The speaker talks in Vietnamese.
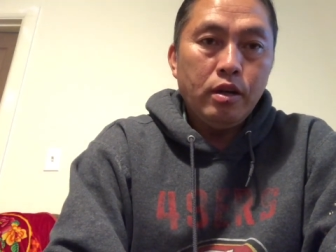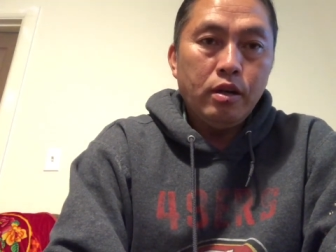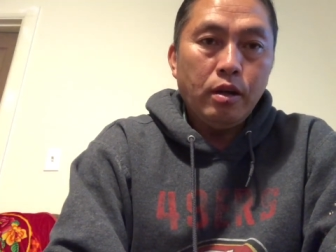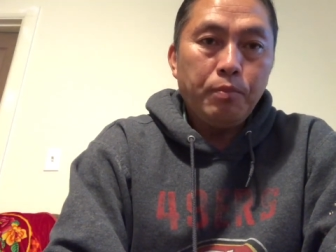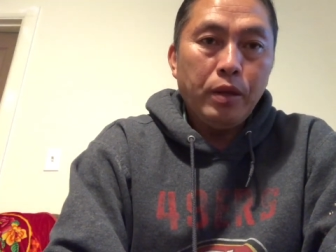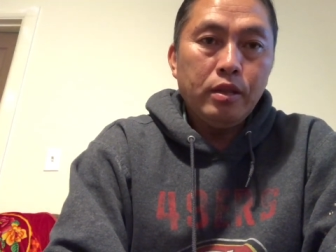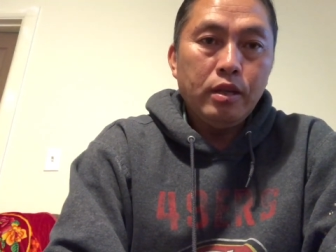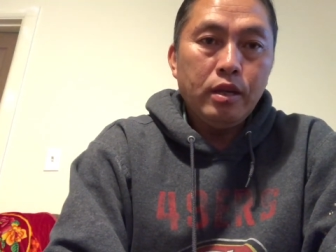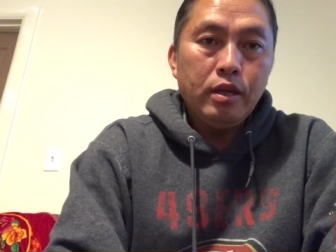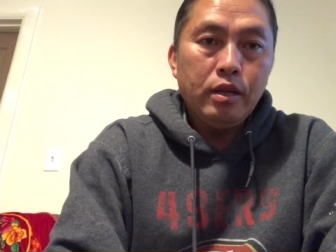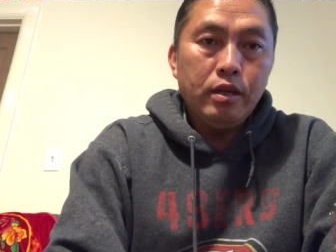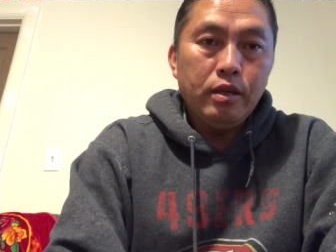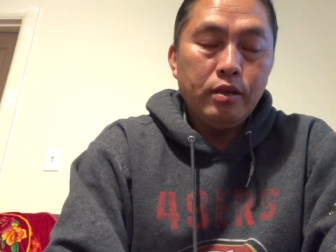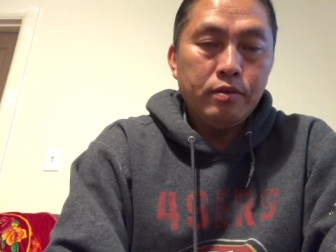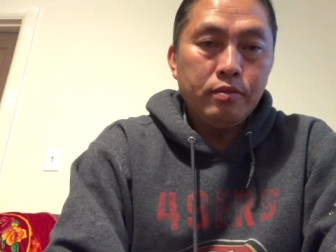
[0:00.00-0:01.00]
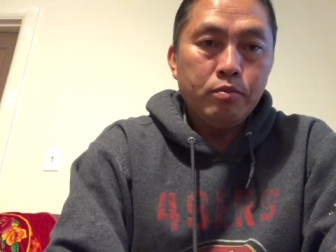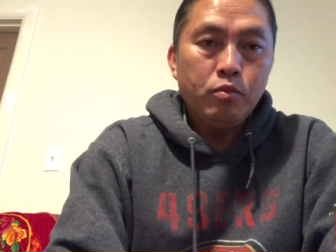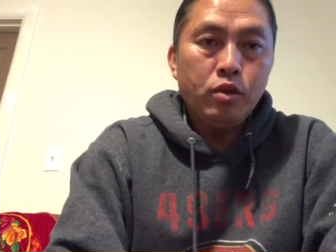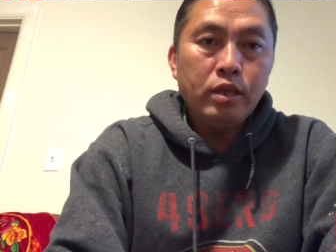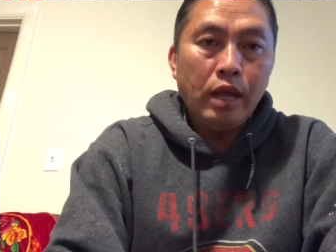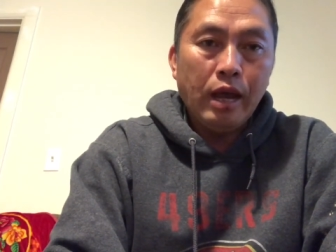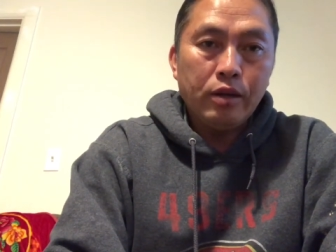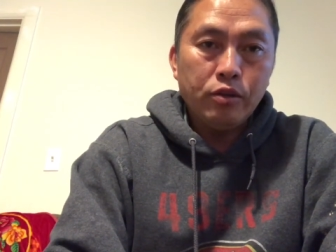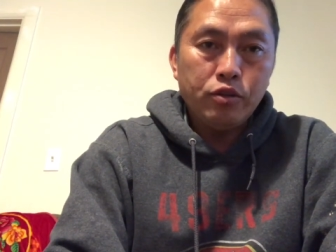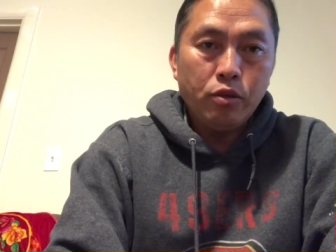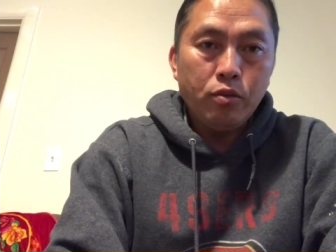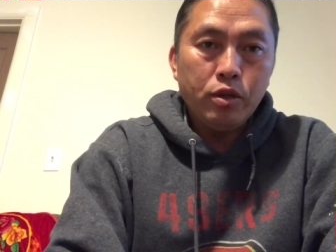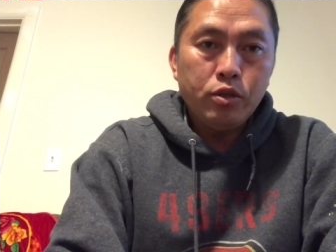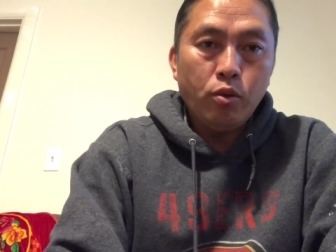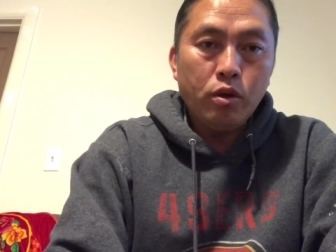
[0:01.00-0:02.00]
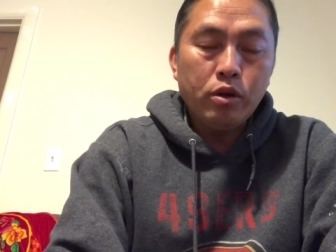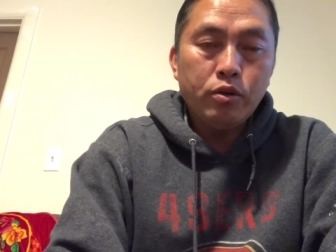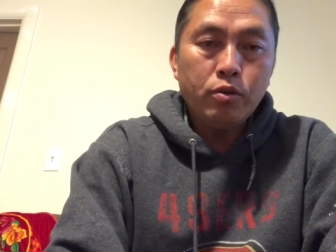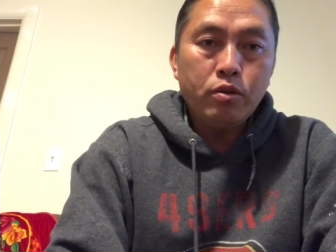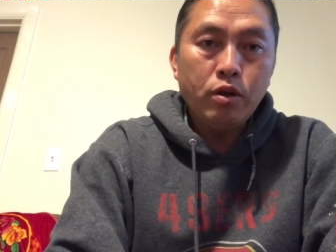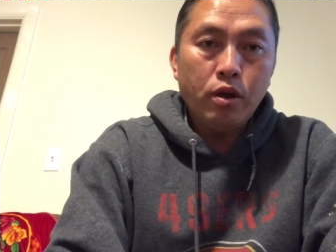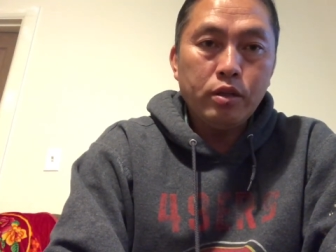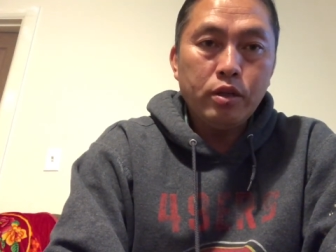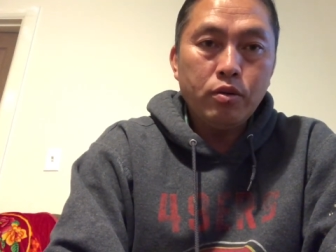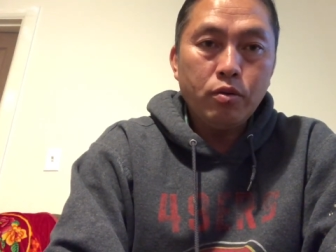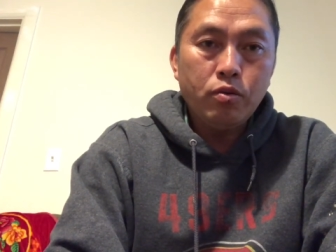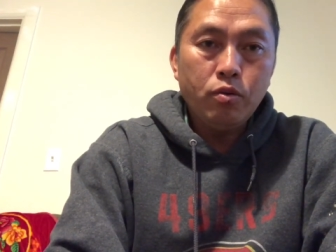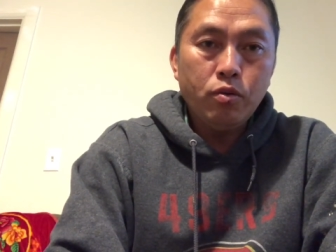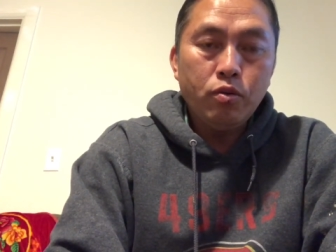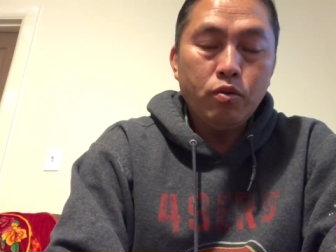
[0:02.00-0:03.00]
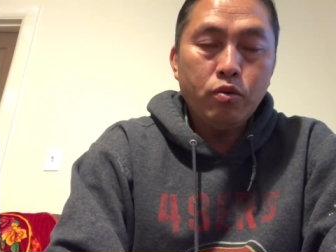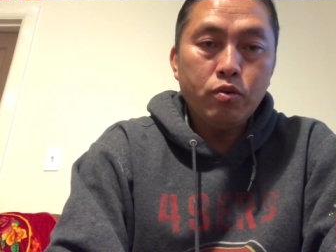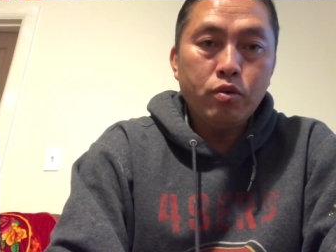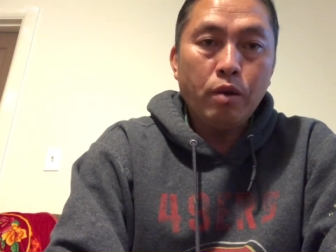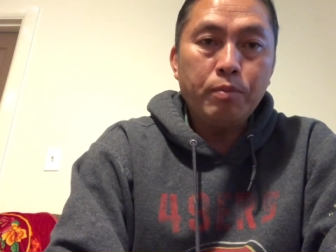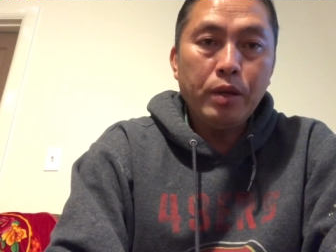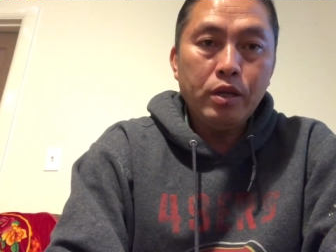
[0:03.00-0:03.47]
giờ lên pe thì mất thả rồi số hết chuồn nào được co thế được cụ,